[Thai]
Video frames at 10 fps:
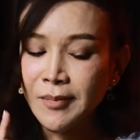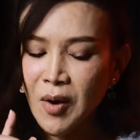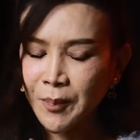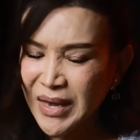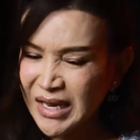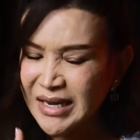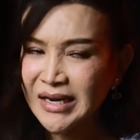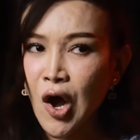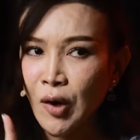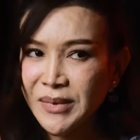บอกปีนี้
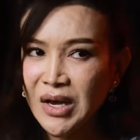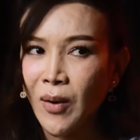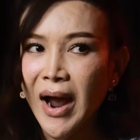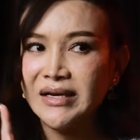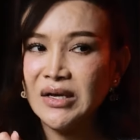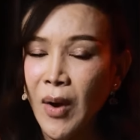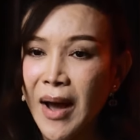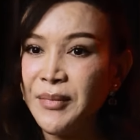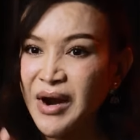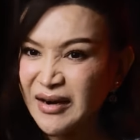น้องมีโอกาสที่ค
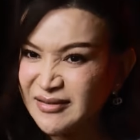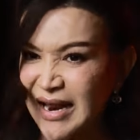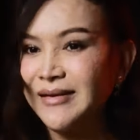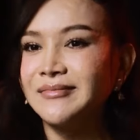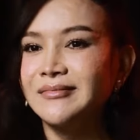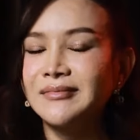วามรักเด่น